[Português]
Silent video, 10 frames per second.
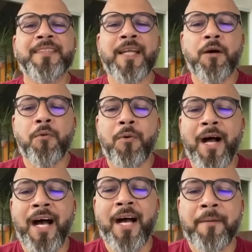
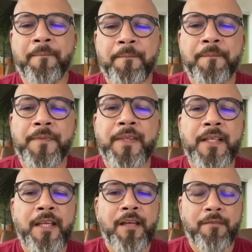Tanguá.
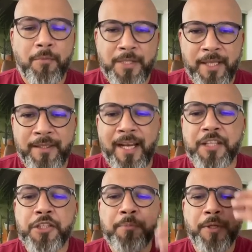Vamos entrar
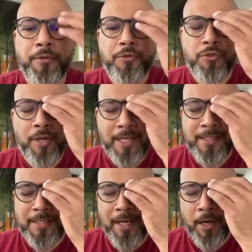em espírito de
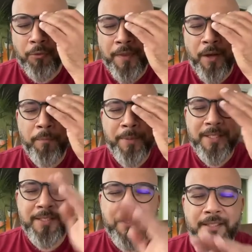oração. Não
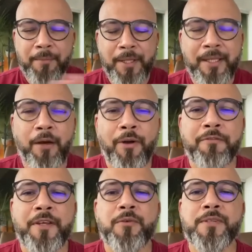precisa mandar o
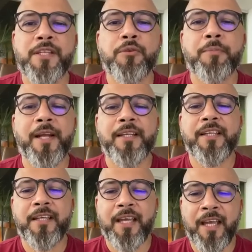aviãozinho para
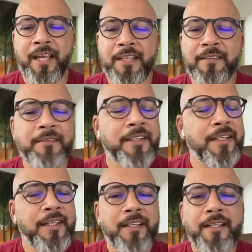ninguém,
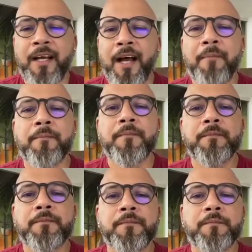tá?
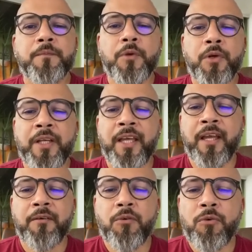
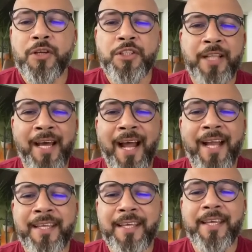Porque estará
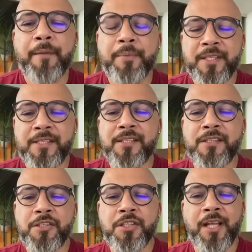aqui quem
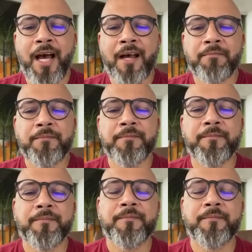precisa estar.